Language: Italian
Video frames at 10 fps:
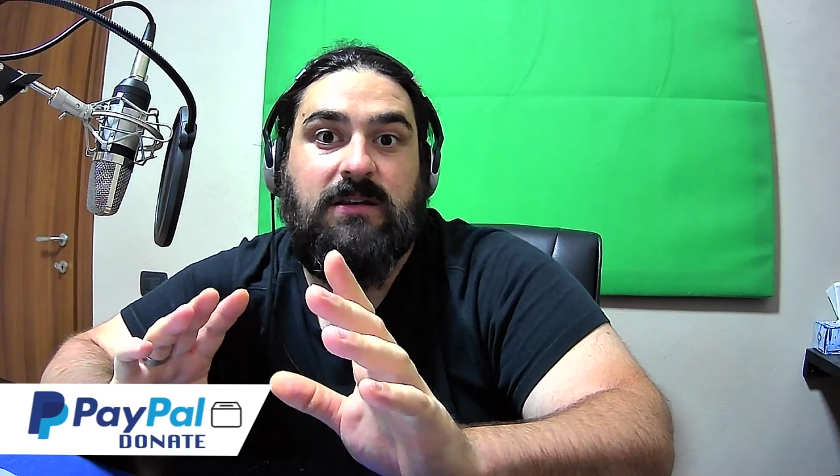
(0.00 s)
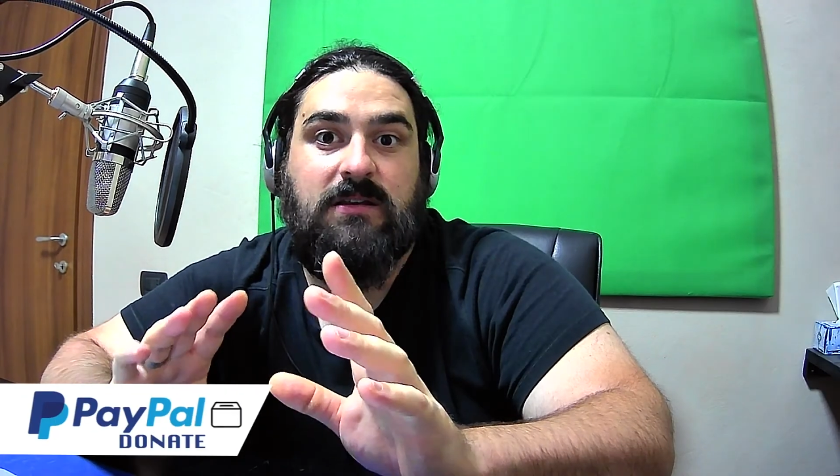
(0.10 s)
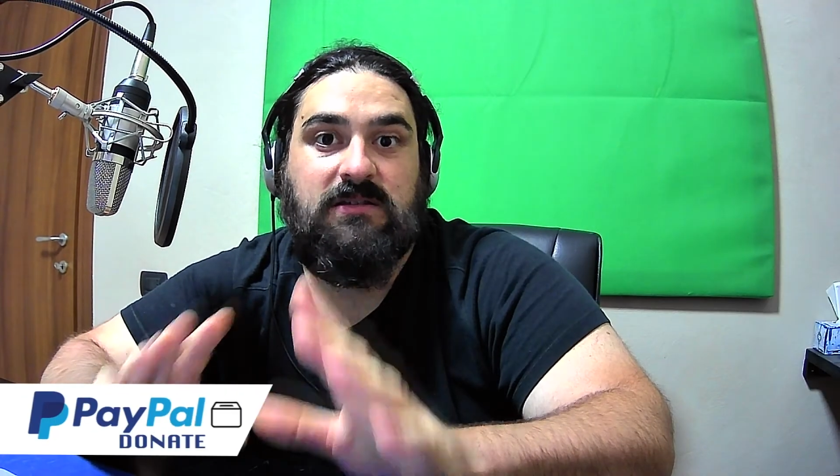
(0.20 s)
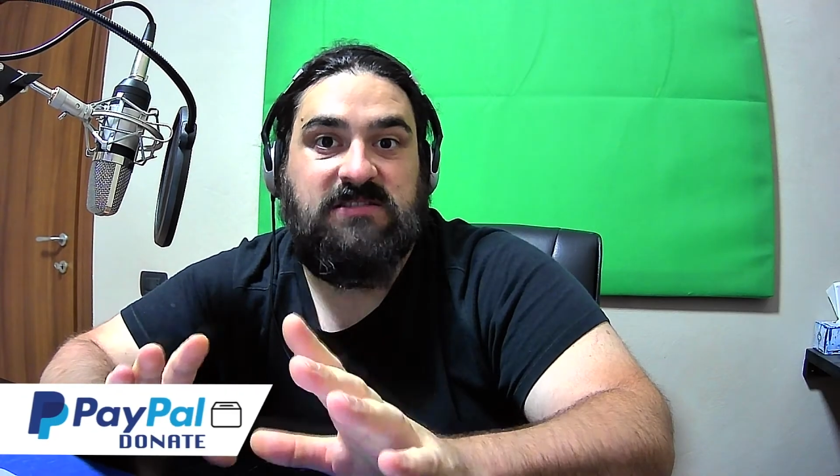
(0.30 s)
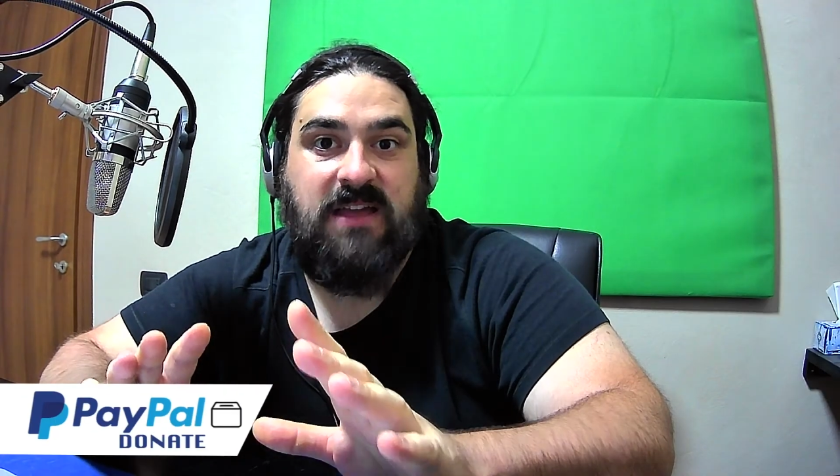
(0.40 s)

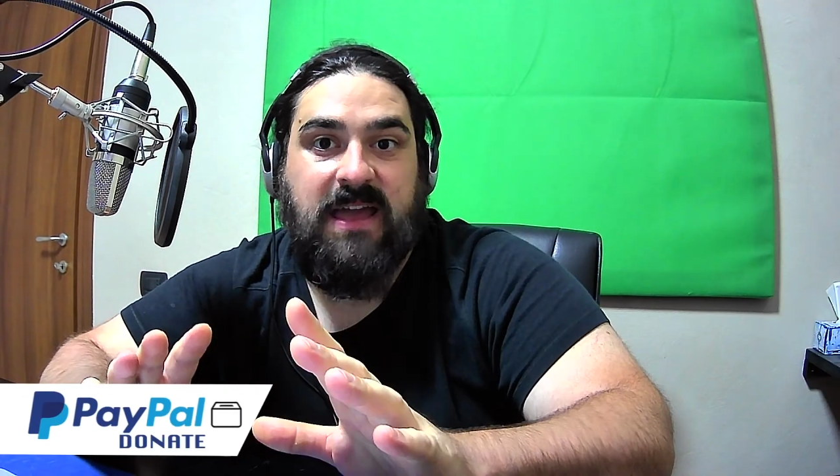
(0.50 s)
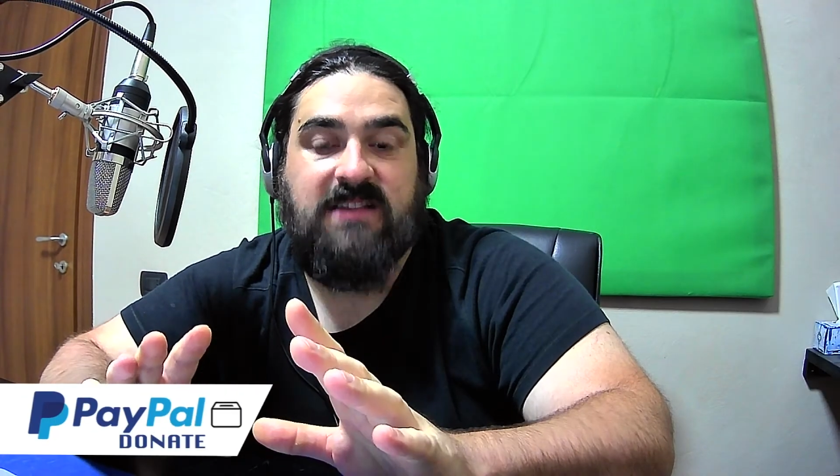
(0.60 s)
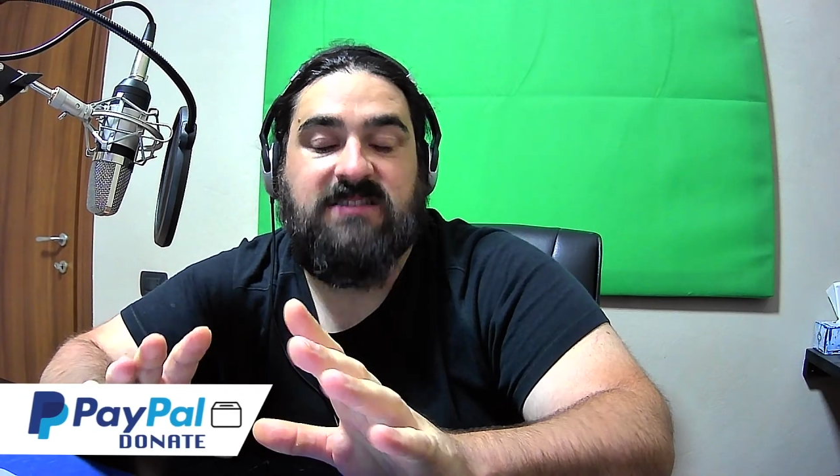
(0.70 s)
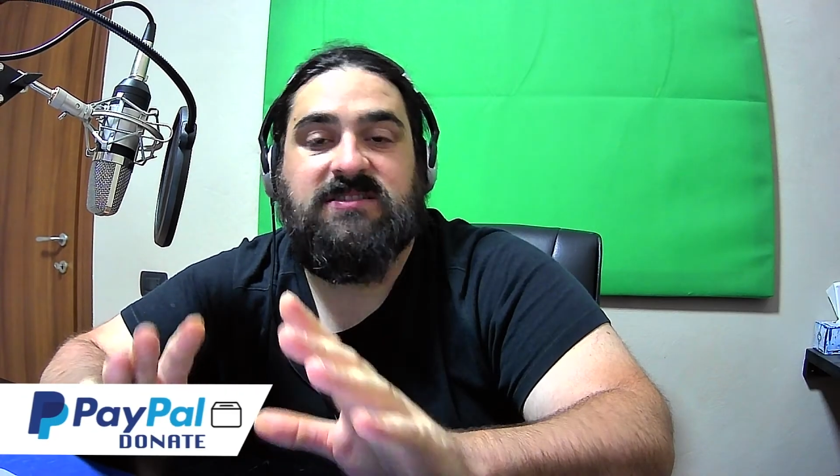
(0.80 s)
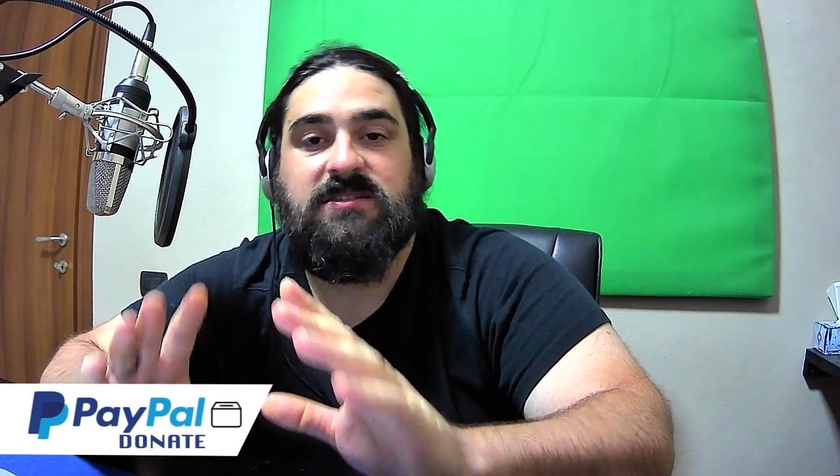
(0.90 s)

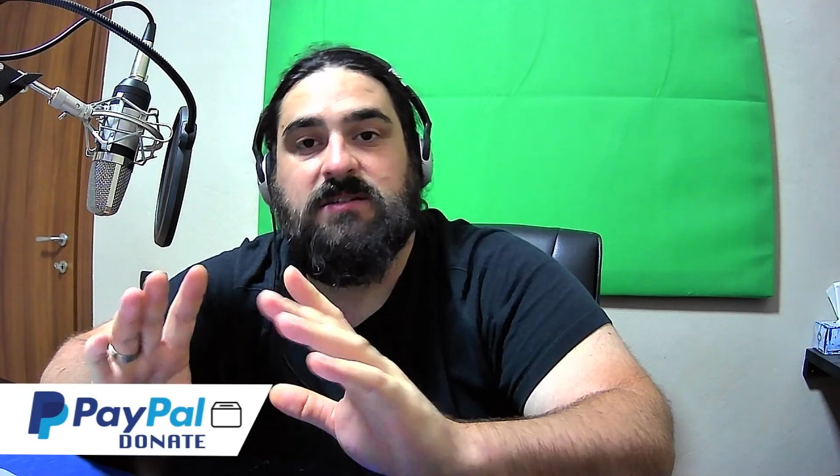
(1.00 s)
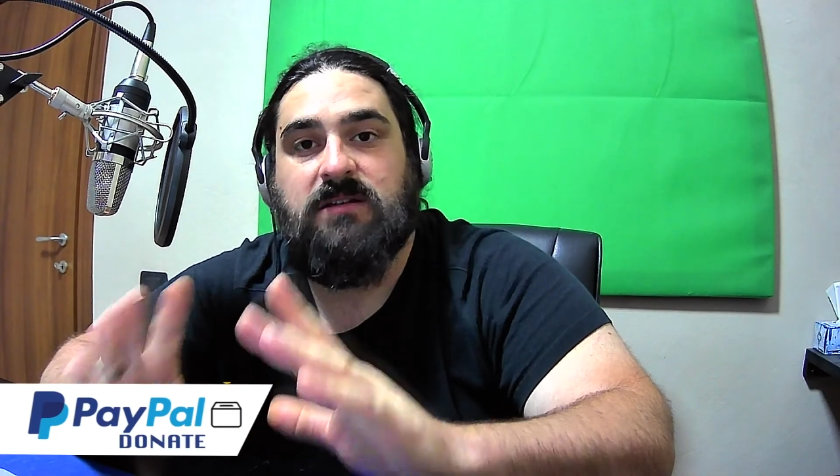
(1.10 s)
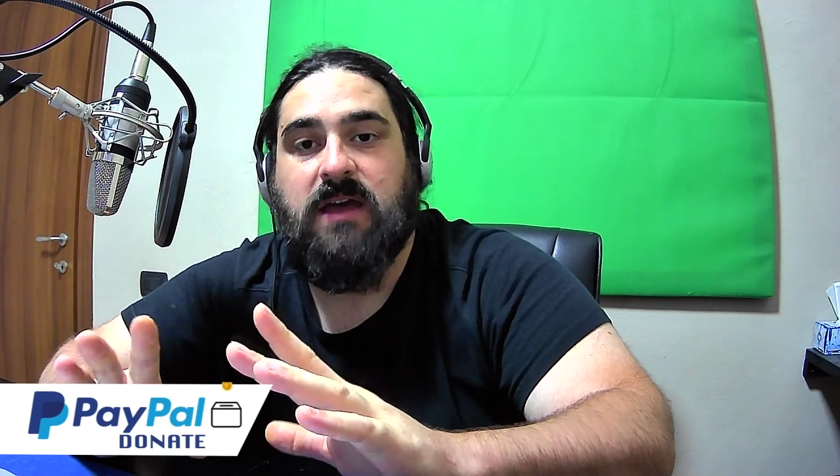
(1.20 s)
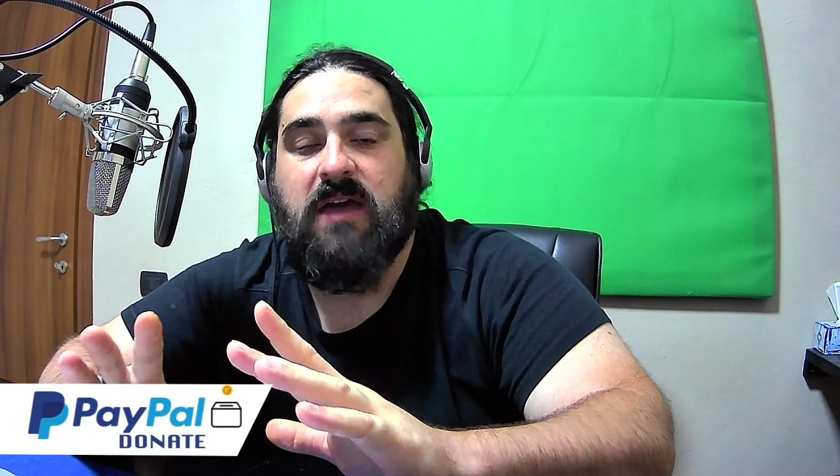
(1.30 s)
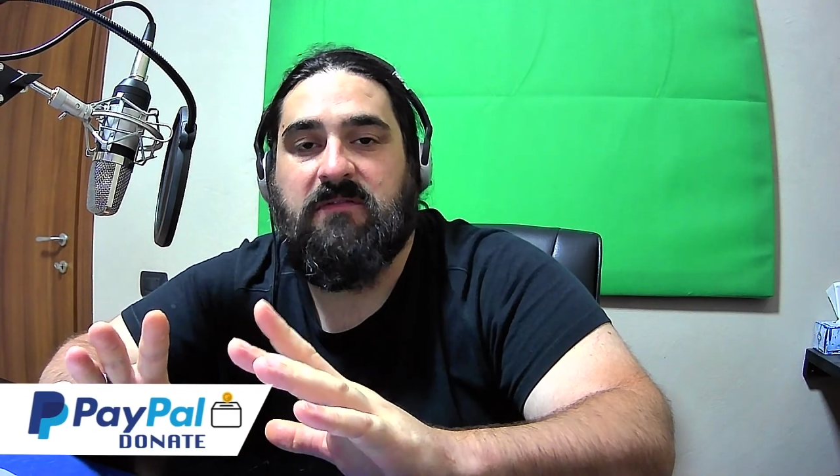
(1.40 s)
Sketch
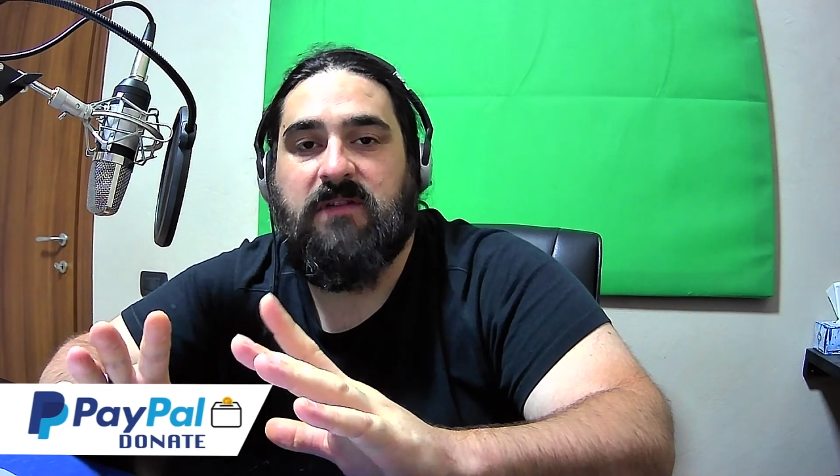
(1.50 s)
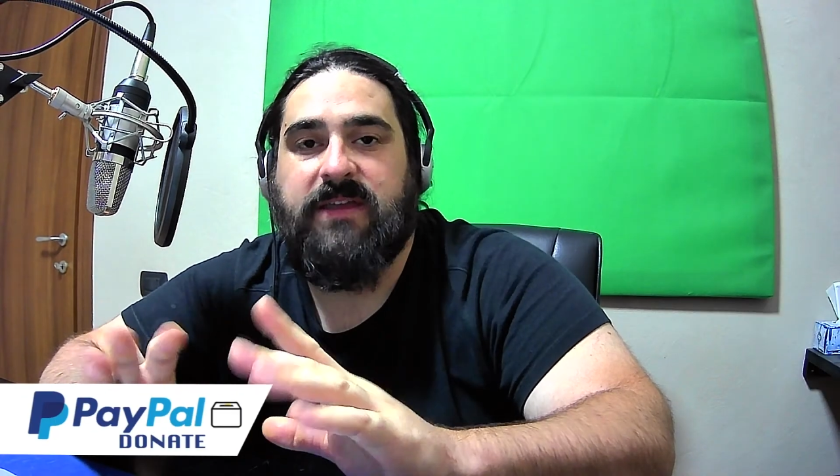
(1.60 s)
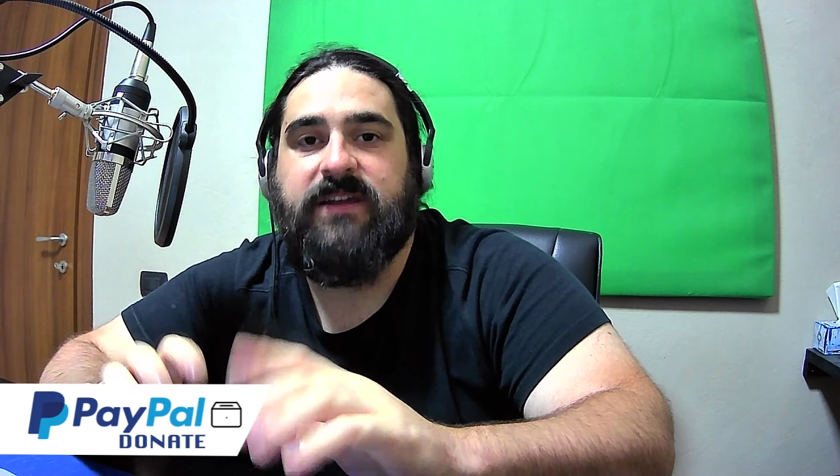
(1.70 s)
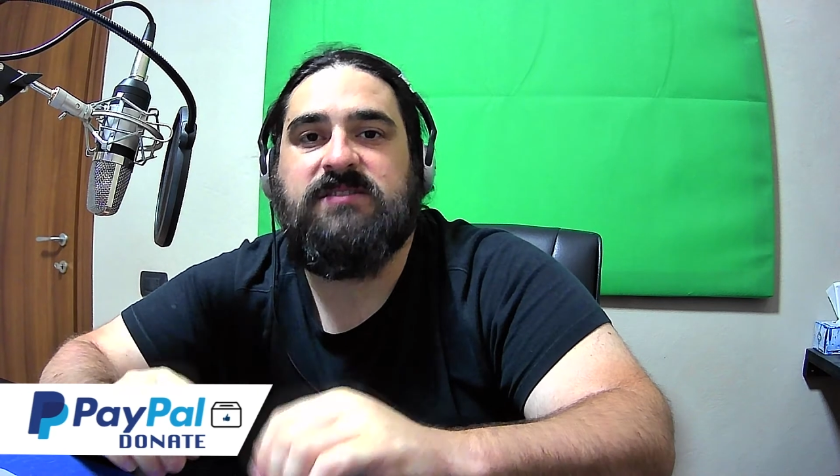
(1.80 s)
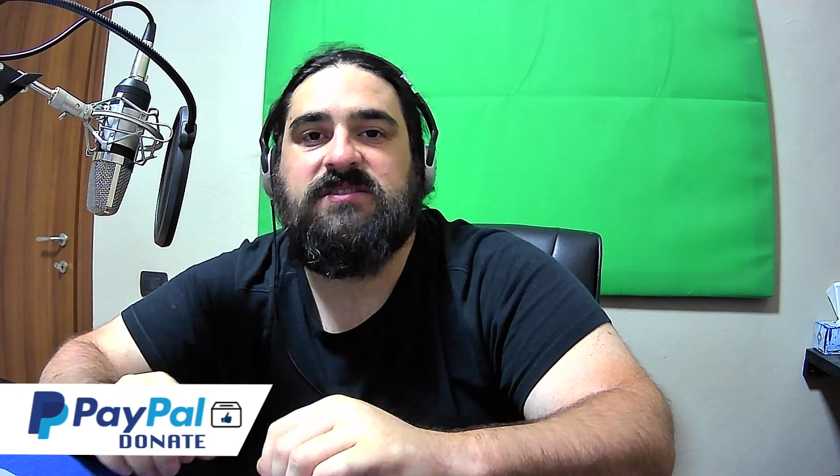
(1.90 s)

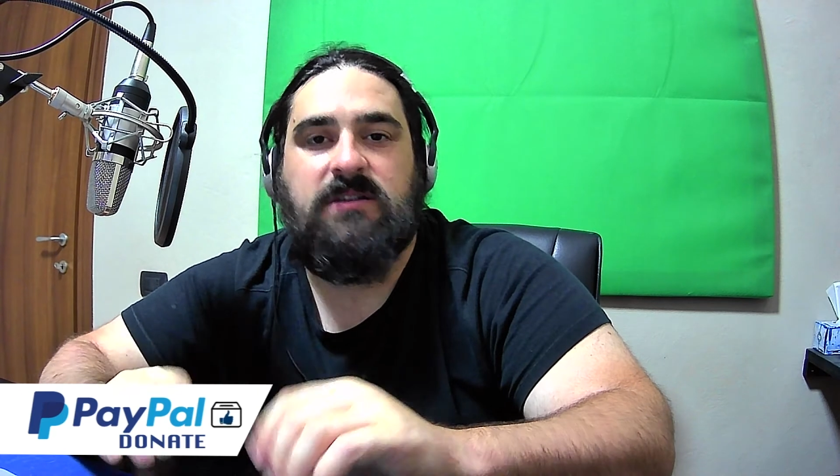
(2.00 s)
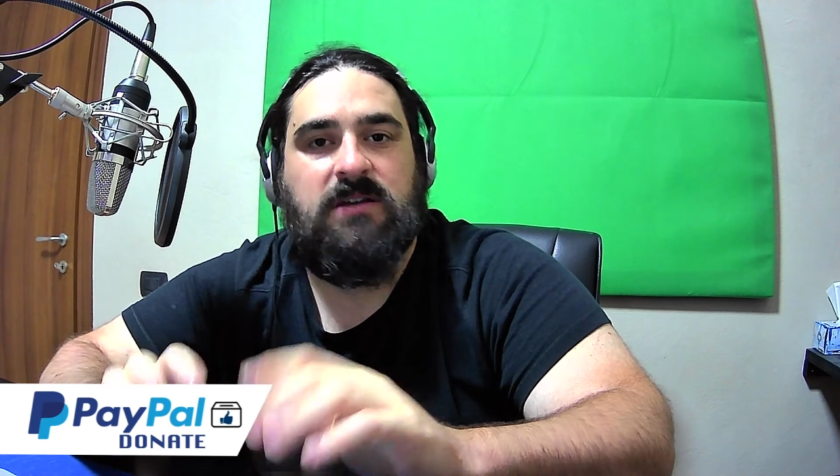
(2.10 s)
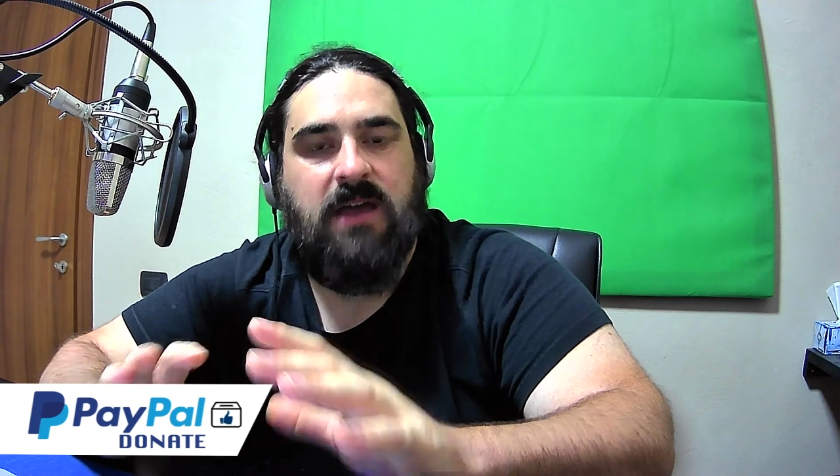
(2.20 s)
FX